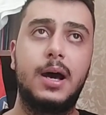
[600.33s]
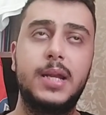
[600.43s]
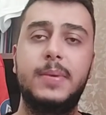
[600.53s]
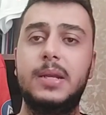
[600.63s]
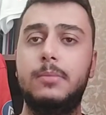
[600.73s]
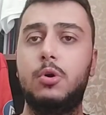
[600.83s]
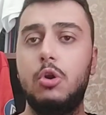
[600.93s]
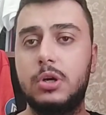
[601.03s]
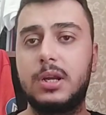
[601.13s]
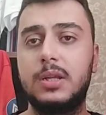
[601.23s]
Hani benim bir
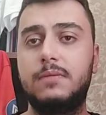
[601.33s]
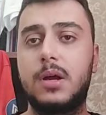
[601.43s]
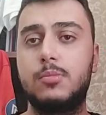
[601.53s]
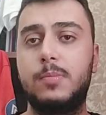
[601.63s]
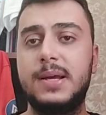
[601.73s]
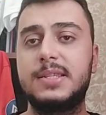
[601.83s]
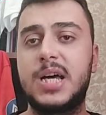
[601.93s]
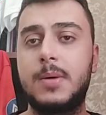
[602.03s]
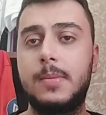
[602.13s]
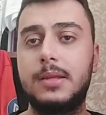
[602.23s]
gol kralım var bu
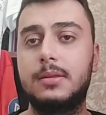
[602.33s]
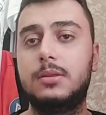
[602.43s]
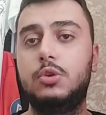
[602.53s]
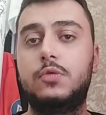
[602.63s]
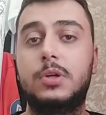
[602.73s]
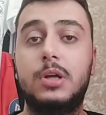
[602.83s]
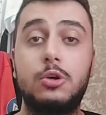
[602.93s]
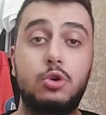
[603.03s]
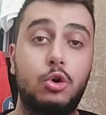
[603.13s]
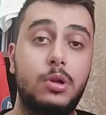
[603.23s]
penze ama ben Duyuf'a
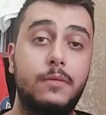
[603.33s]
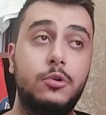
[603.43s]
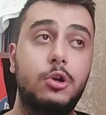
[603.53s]
daha çok önem